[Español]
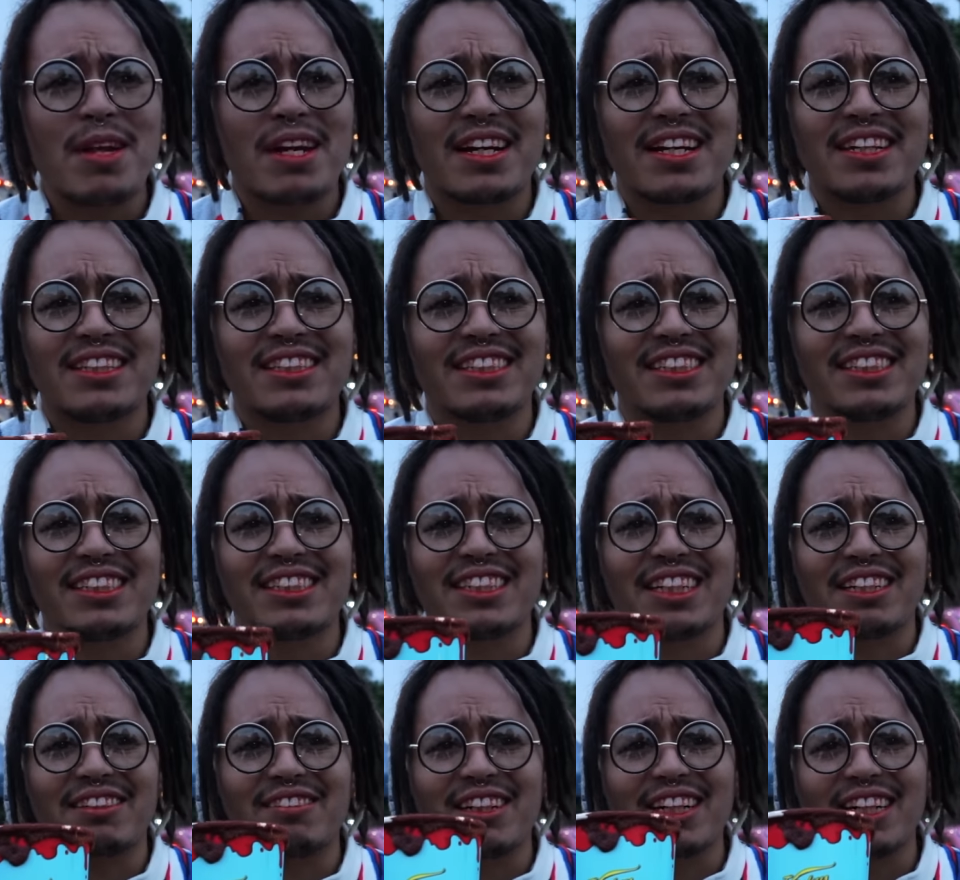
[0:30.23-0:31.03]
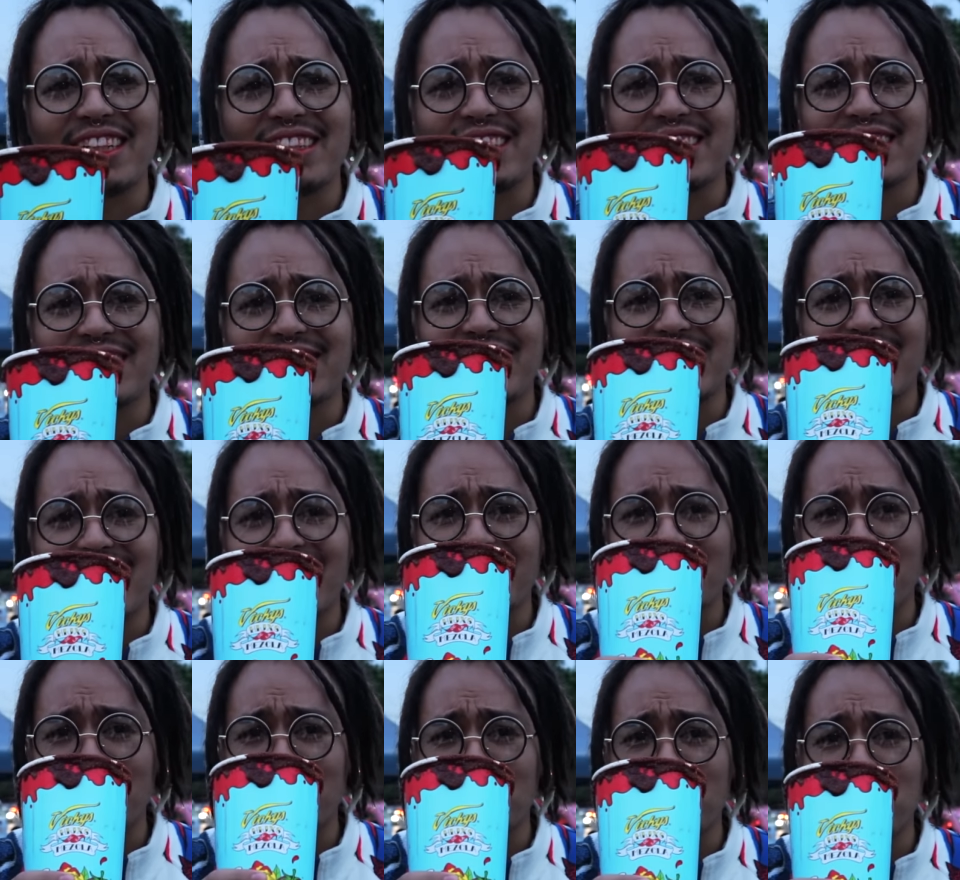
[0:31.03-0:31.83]
Qué triste, güey. Qué triste. Ya
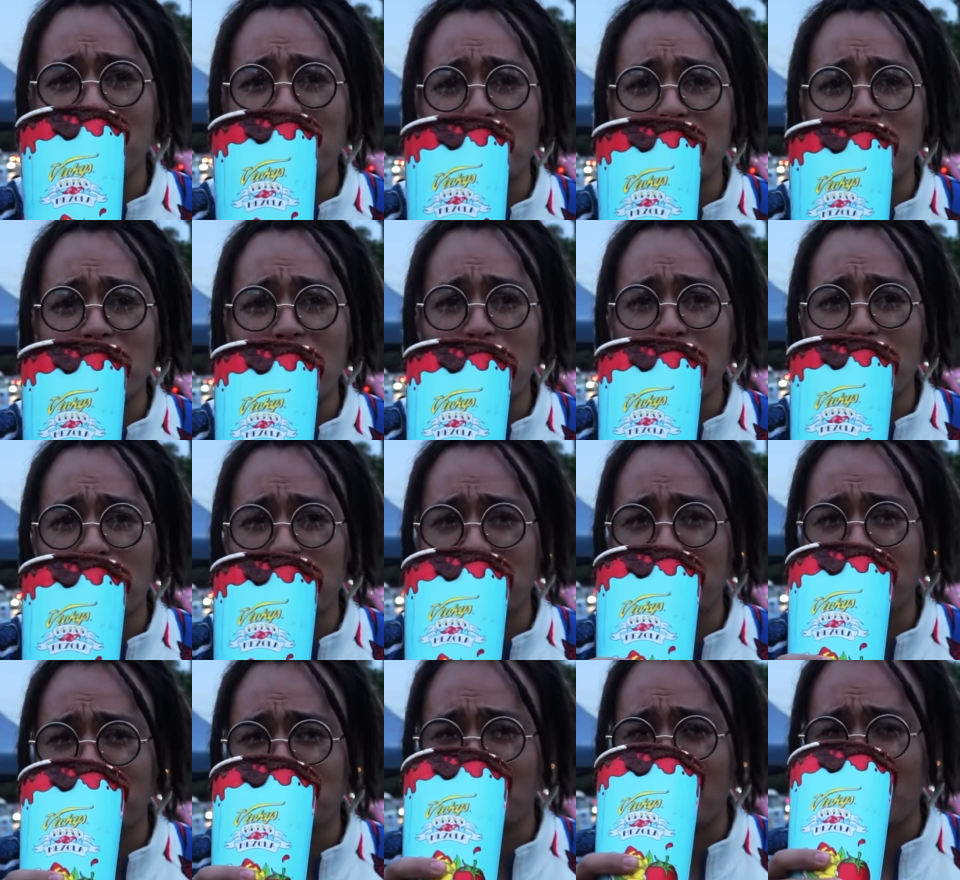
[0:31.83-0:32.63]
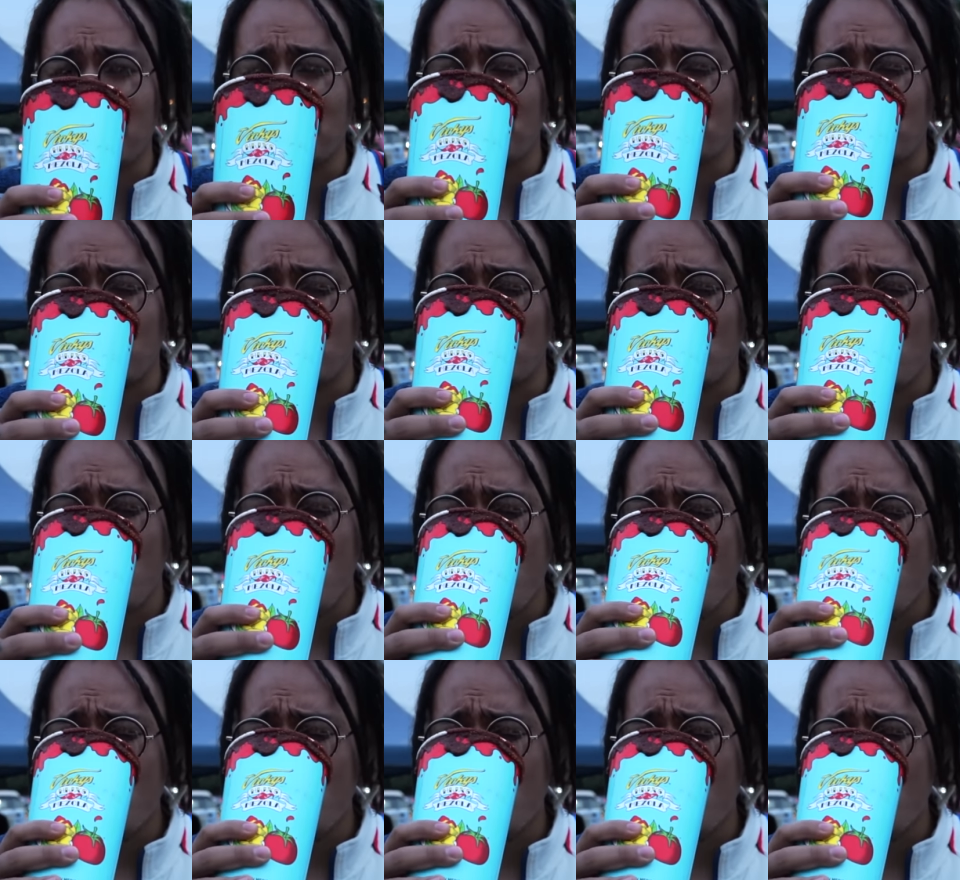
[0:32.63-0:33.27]
acabé con mi primer propósito de año nuevo